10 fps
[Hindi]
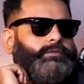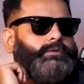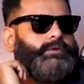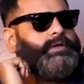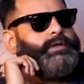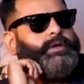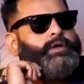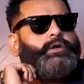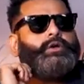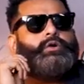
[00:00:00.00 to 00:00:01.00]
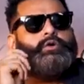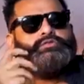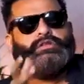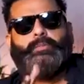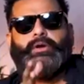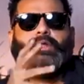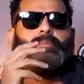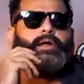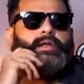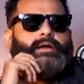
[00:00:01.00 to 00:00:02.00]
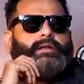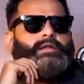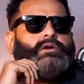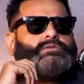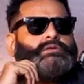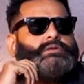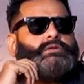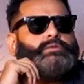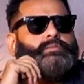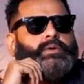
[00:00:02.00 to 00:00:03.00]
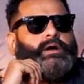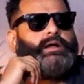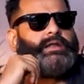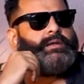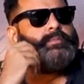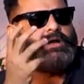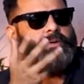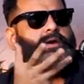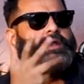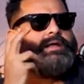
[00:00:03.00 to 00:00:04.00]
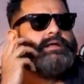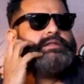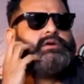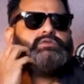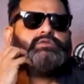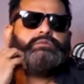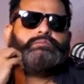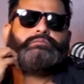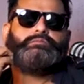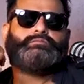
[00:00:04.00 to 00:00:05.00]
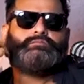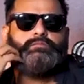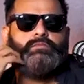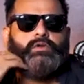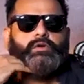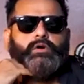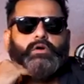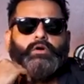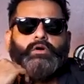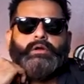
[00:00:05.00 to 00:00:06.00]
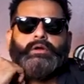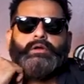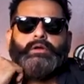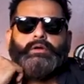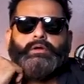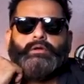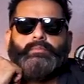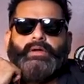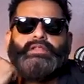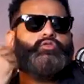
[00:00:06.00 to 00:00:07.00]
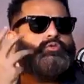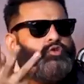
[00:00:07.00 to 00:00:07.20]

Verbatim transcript: ठीक है ठीक है उसने पढ़ने पढ़ाने का दिया उसने अंकल ने पढ़ने पढ़ाने का दिया उसको और बाय द वो